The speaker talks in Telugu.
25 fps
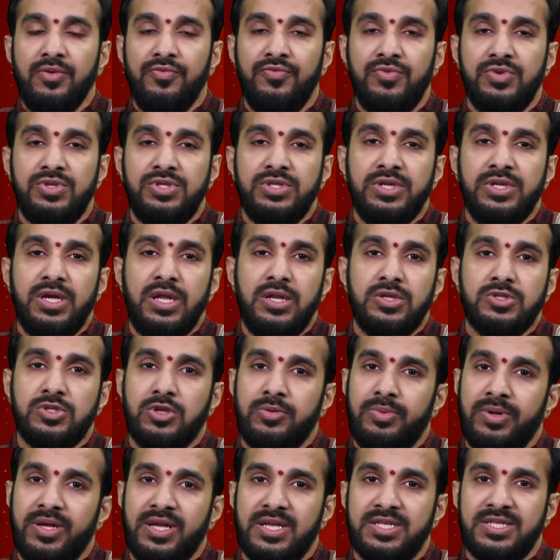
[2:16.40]
విజయాలను
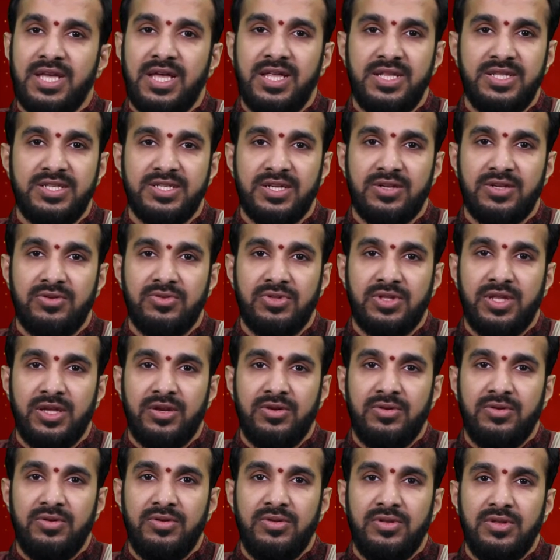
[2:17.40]
సులభంగా సాధించగలుగుతారు
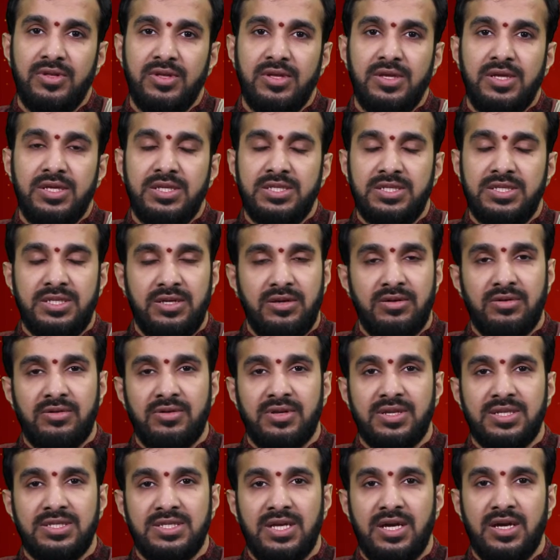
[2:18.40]

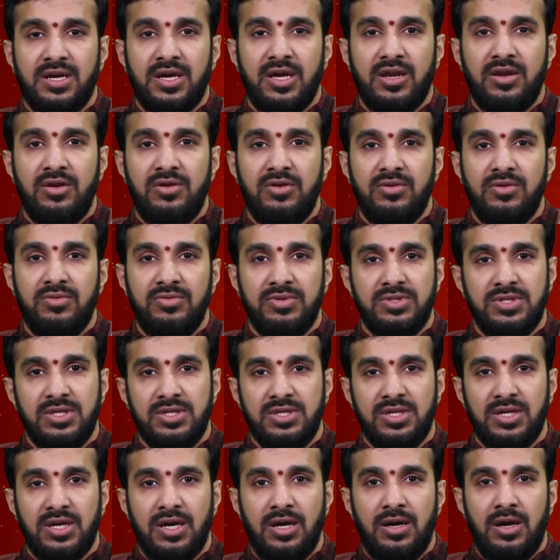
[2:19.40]
సేవకవర్గ సహకారంలో
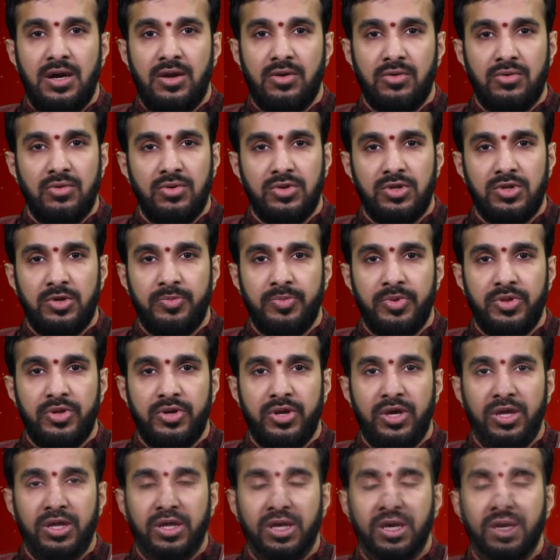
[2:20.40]
విశేషంగా అనుకూలతను
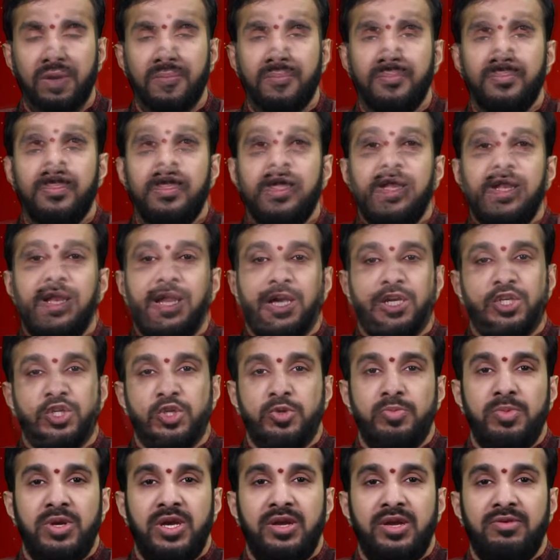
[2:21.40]
పొందడానికి
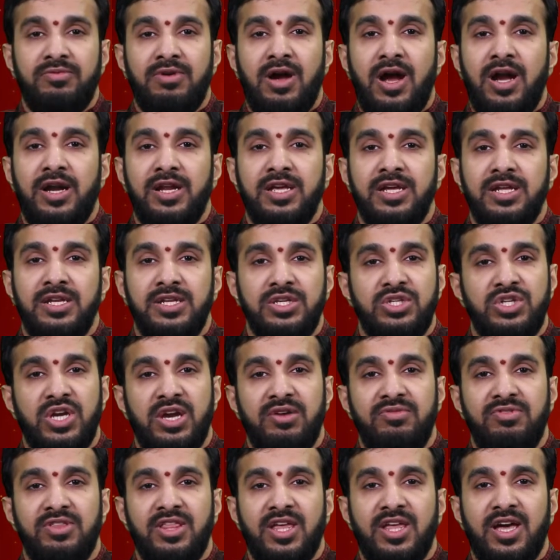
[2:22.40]
లక్ష్మీ వాణి
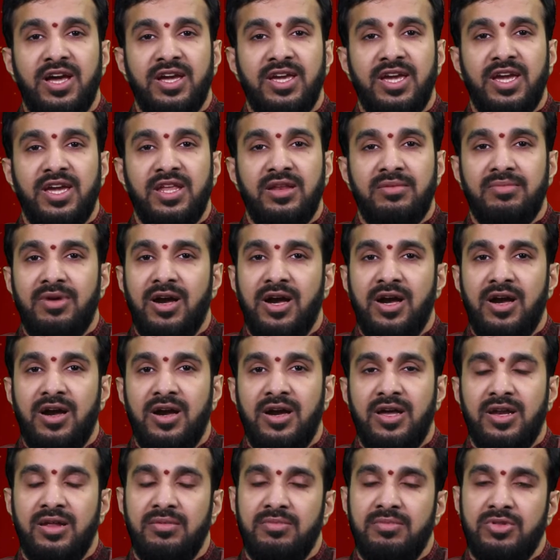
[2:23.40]
నిషేవితాయై నమ
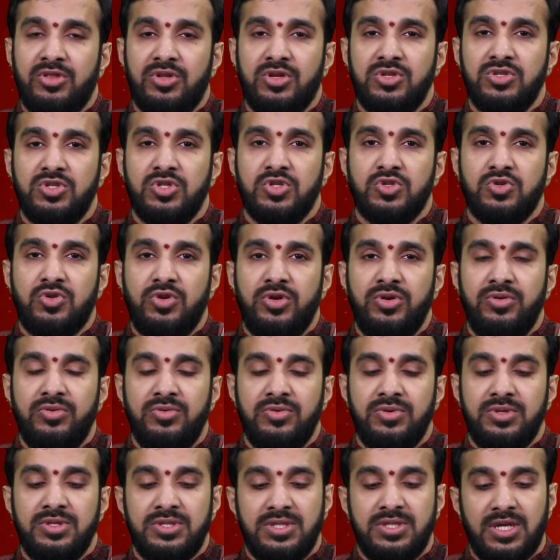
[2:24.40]
అనే మంత్రం చేసుకోవడం
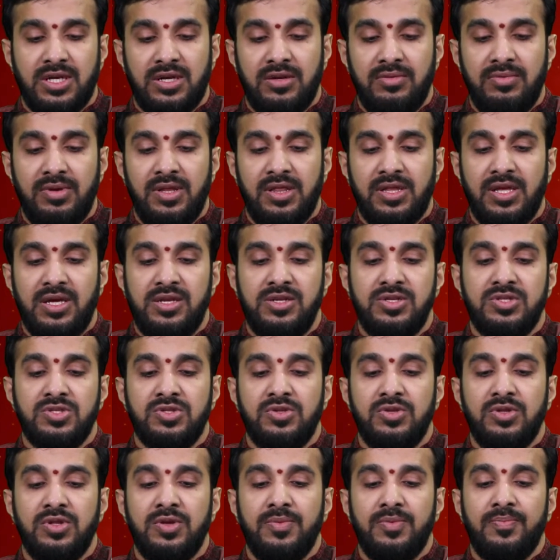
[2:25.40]
చక్కని ఫలితాన్ని
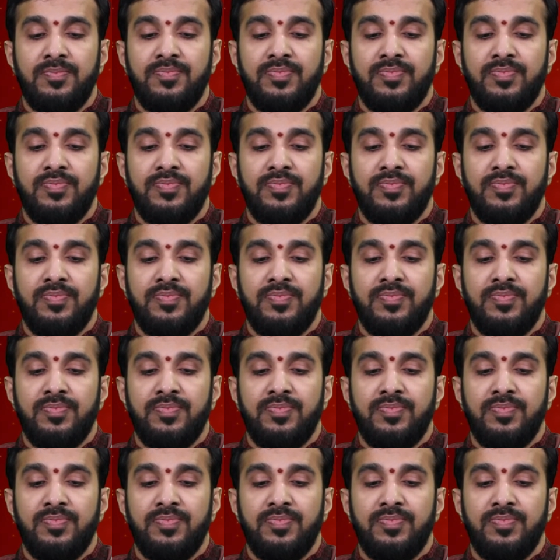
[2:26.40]
ఇస్తుంది